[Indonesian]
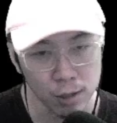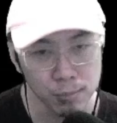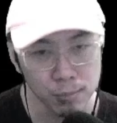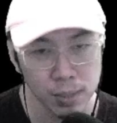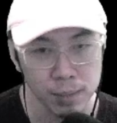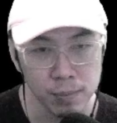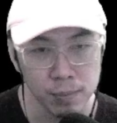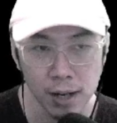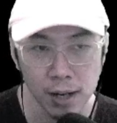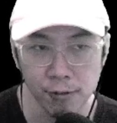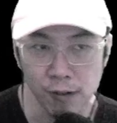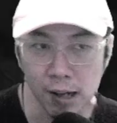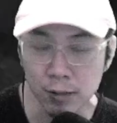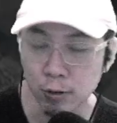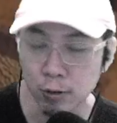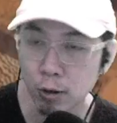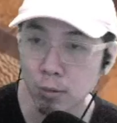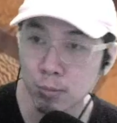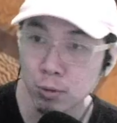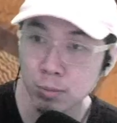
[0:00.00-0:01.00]
memang
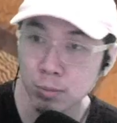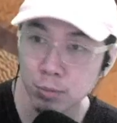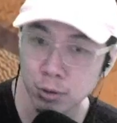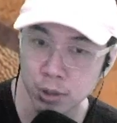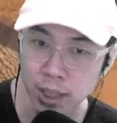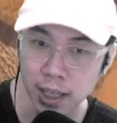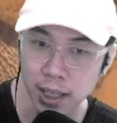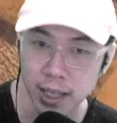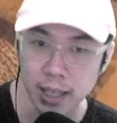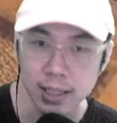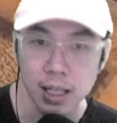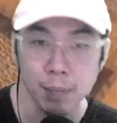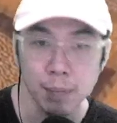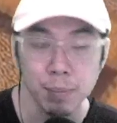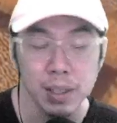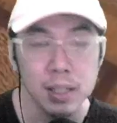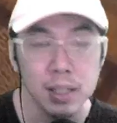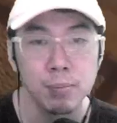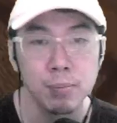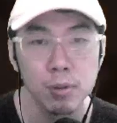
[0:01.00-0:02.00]
faktor Mumunya ya.
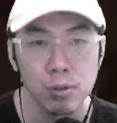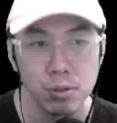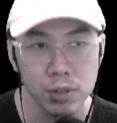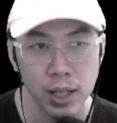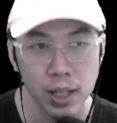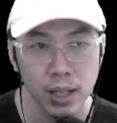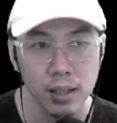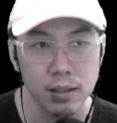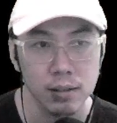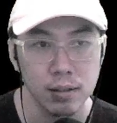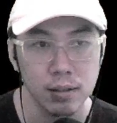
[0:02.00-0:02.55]
Tapi di BlueStack